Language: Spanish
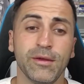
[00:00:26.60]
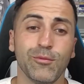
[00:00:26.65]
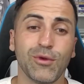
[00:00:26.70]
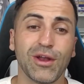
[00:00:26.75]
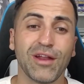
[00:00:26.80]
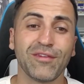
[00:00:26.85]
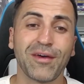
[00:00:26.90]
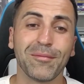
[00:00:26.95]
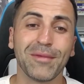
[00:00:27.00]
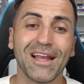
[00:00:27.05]

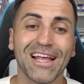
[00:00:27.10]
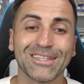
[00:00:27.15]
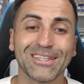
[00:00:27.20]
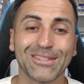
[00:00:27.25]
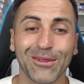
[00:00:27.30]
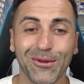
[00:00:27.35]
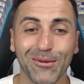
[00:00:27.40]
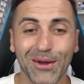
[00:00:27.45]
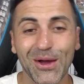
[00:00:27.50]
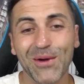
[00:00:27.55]
Hola familia
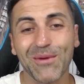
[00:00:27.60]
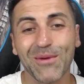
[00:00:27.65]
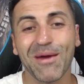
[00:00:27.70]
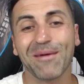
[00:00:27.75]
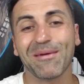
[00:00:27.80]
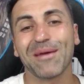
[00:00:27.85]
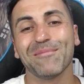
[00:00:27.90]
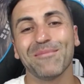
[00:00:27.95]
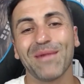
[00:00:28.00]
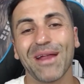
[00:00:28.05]
SW,
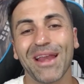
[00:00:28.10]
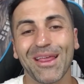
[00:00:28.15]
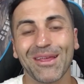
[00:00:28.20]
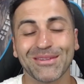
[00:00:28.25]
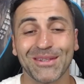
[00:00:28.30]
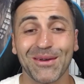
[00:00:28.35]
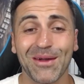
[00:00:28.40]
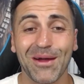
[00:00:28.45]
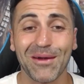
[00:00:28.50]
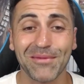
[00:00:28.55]
bienvenidos
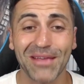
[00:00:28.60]
de nuevo a mi